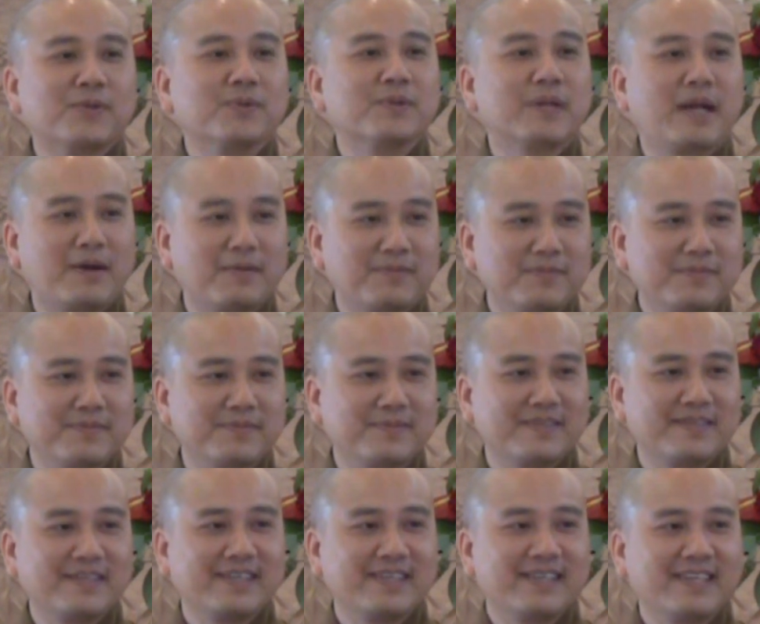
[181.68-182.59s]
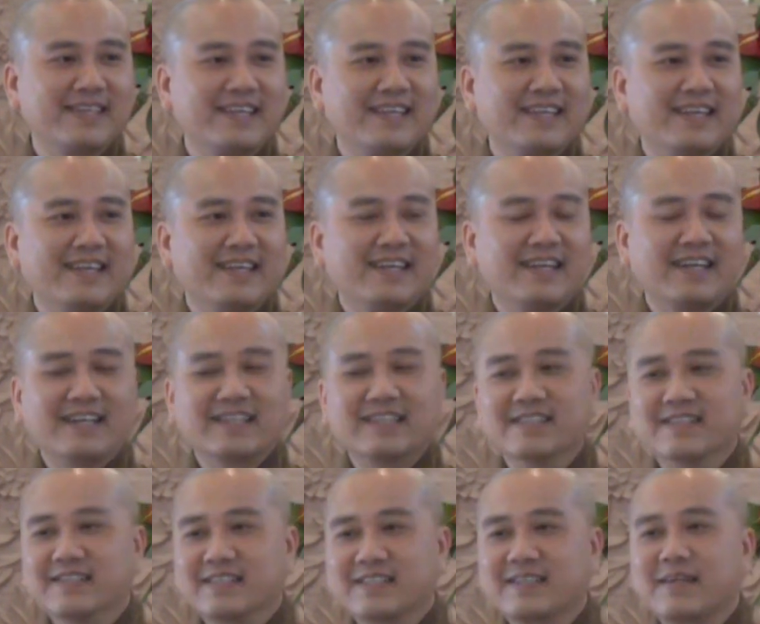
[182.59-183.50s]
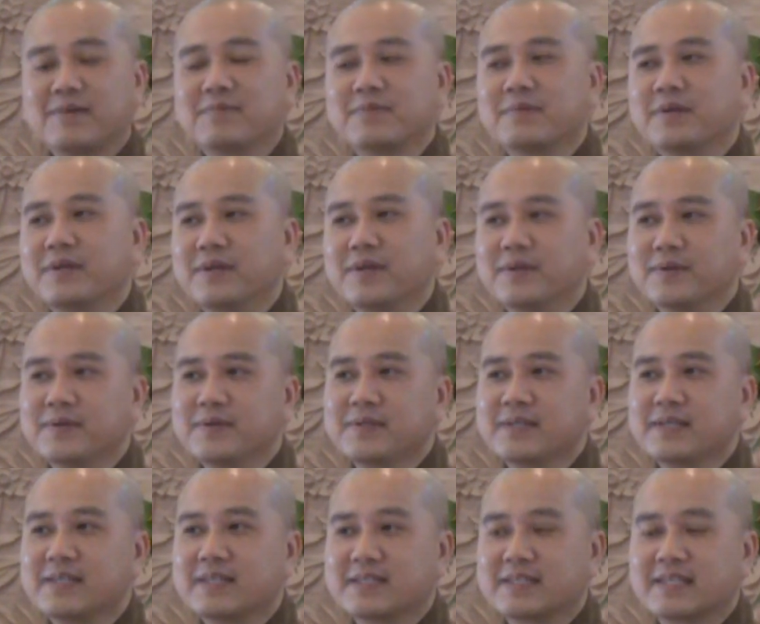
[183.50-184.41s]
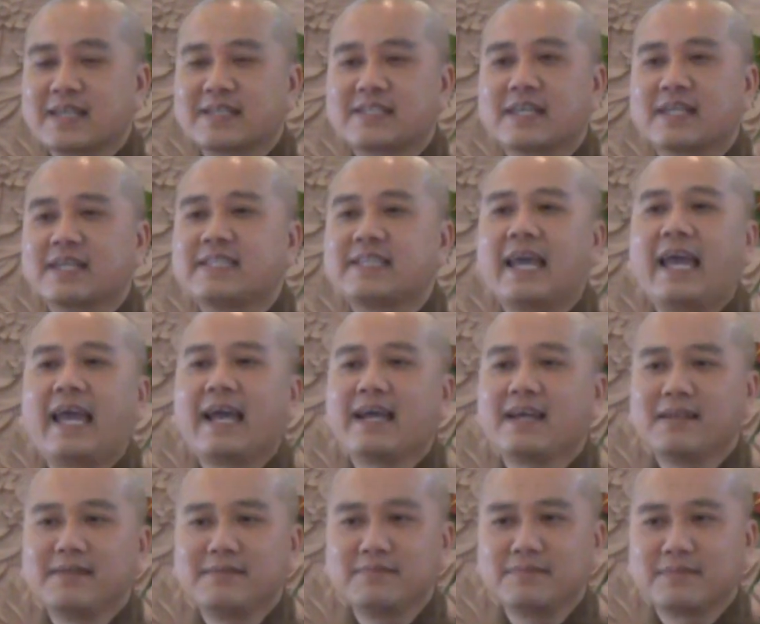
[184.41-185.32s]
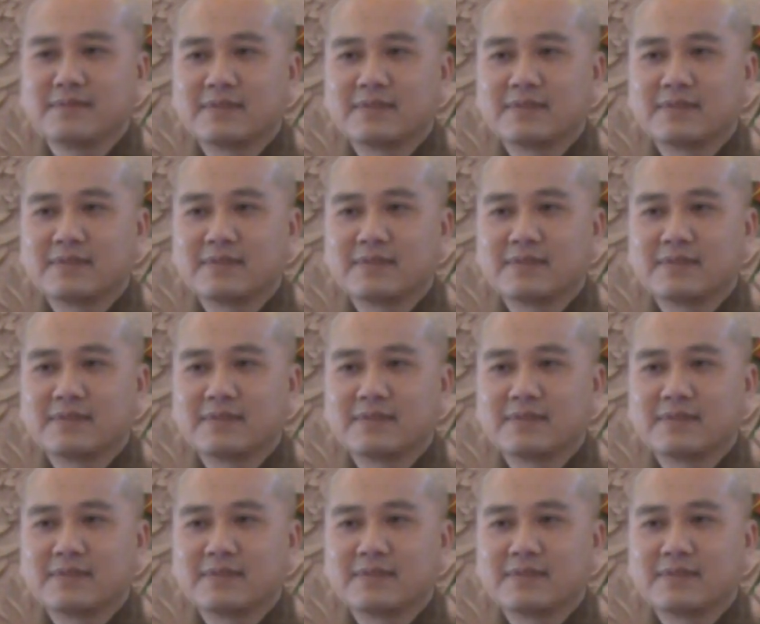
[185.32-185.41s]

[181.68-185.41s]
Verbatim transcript: thu đông. À, người không hiểu thì người ta sẽ chán lắm,